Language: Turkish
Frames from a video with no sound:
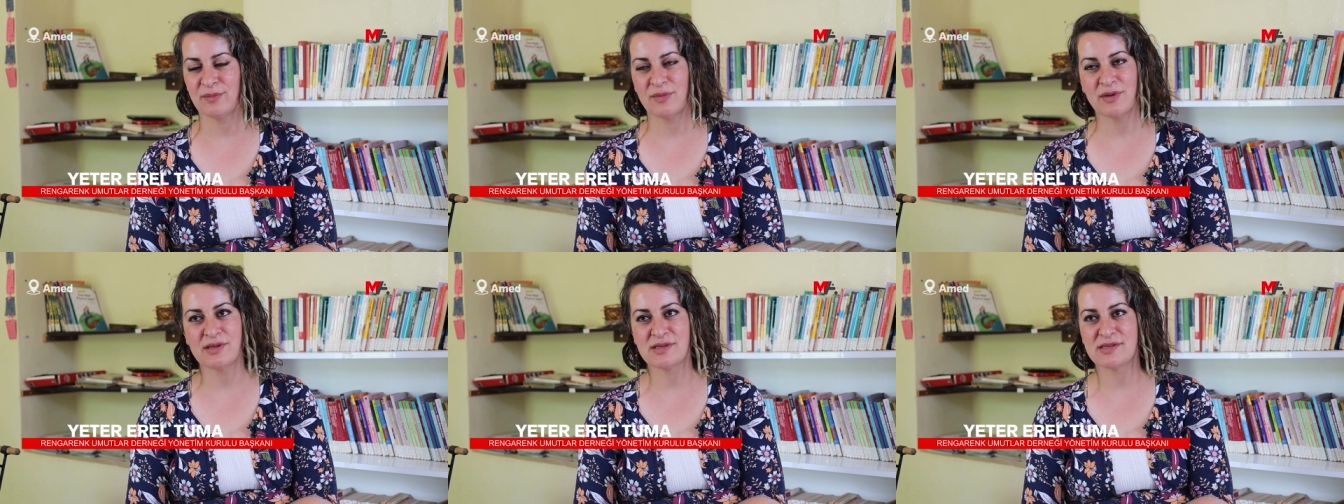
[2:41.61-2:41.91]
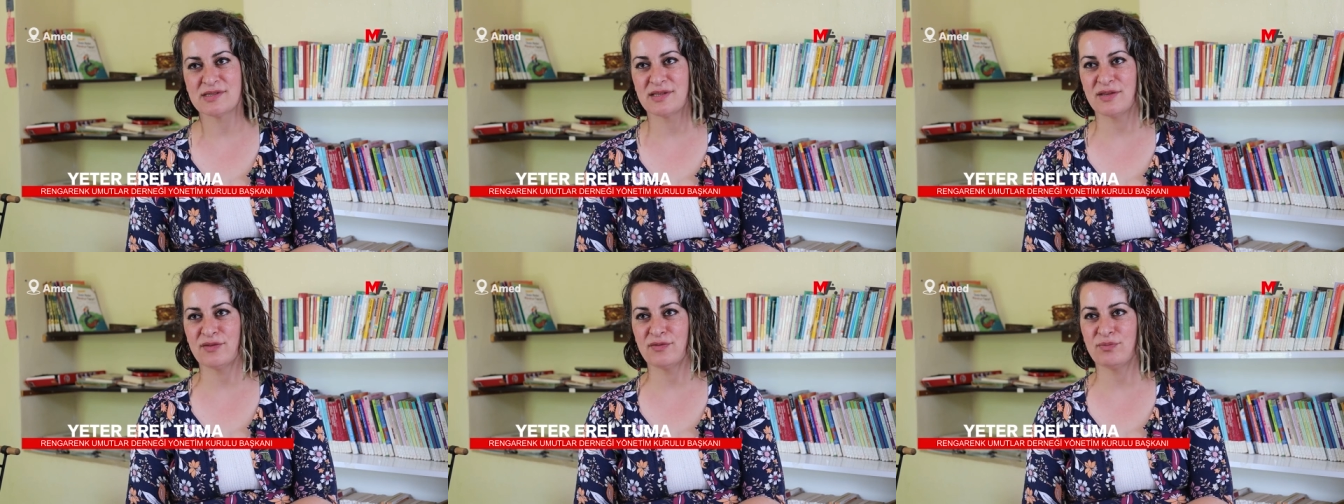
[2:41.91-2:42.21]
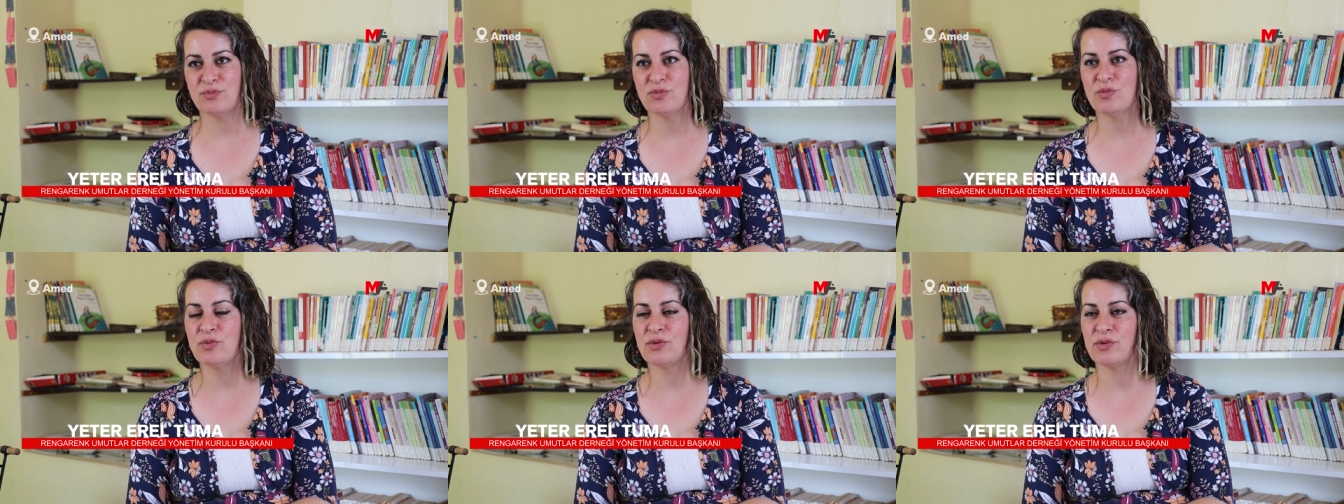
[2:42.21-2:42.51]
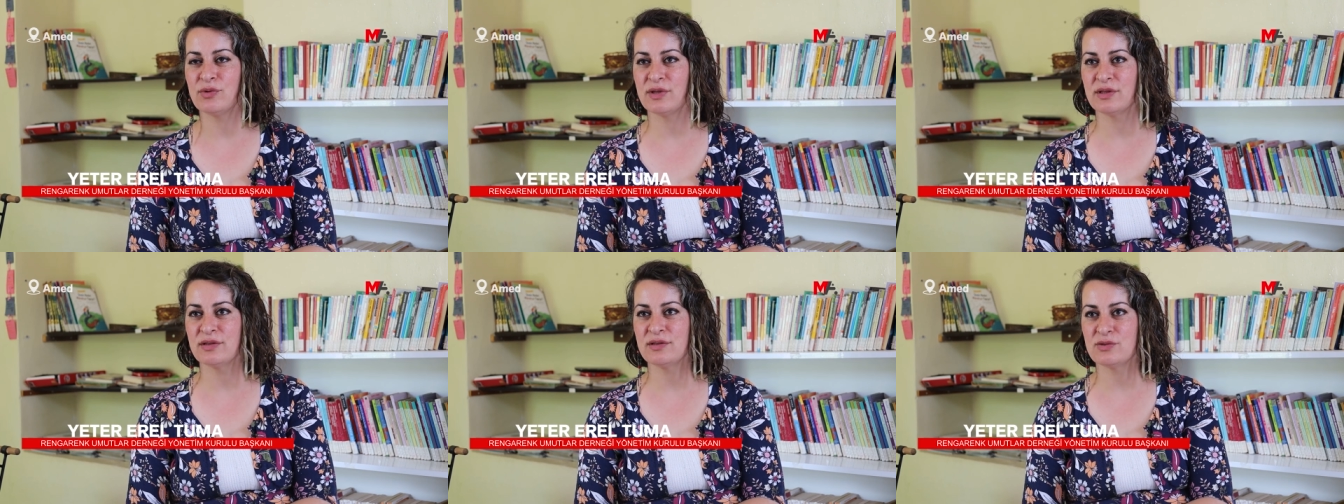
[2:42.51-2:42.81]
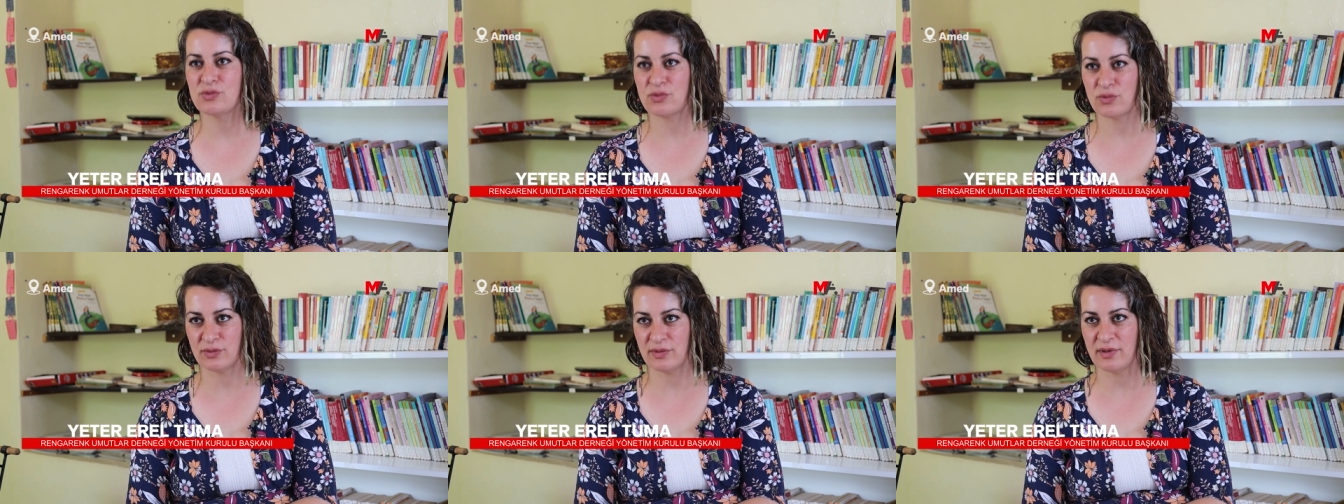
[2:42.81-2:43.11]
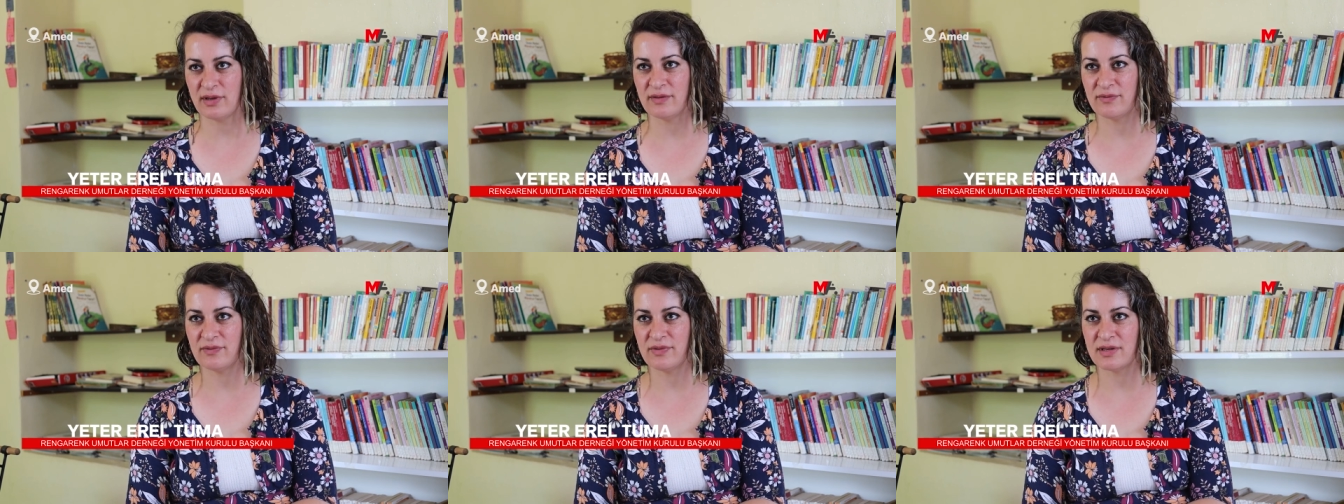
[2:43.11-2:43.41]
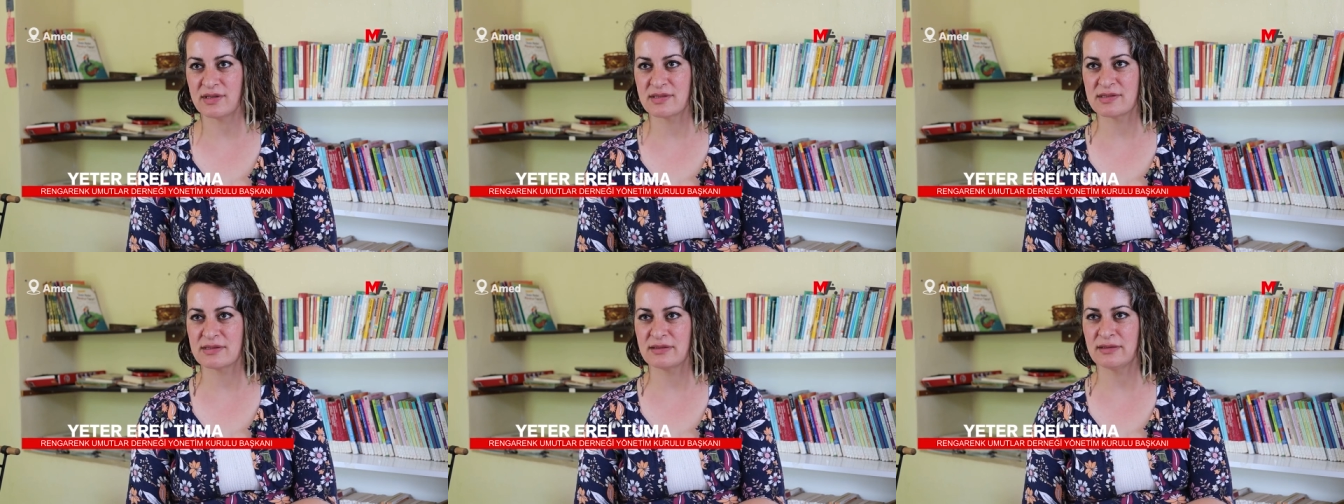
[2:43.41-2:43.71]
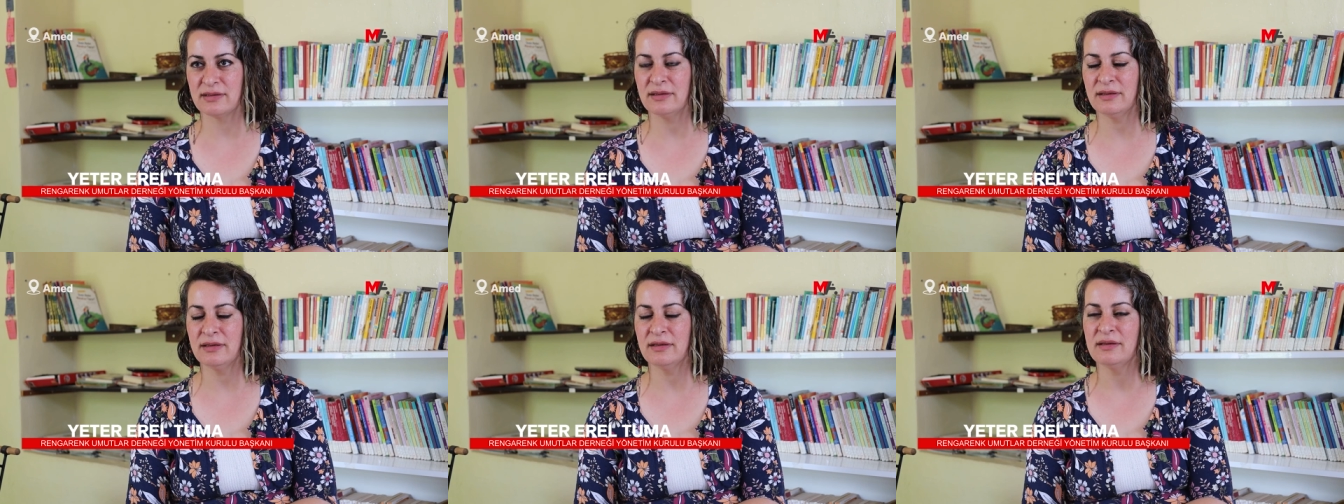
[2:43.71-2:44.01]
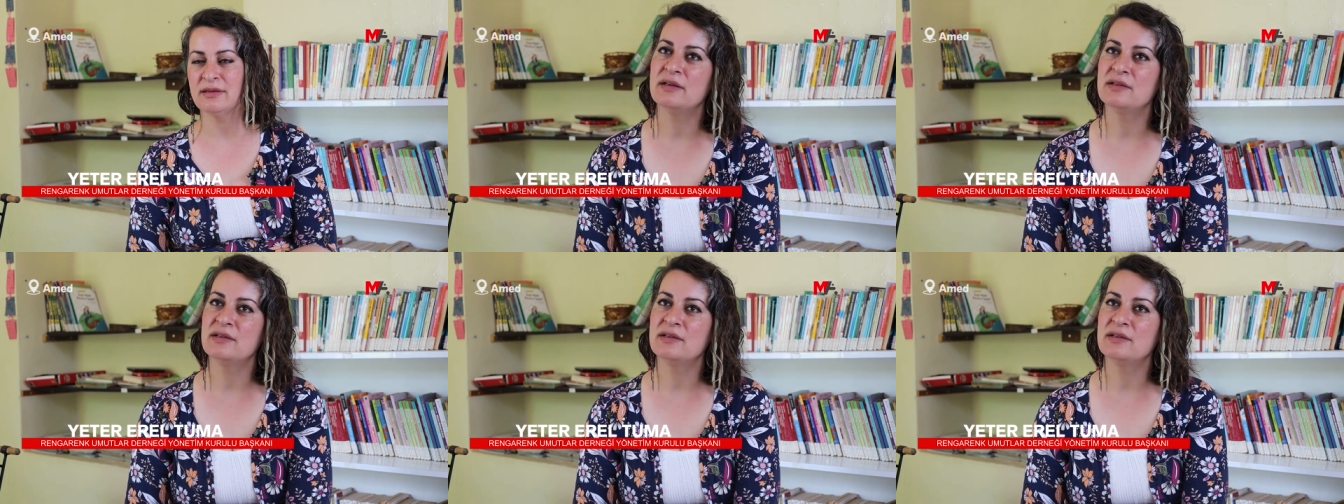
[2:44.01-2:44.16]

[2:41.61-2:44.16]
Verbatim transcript: maalesef bu bölgede çok daha fazla.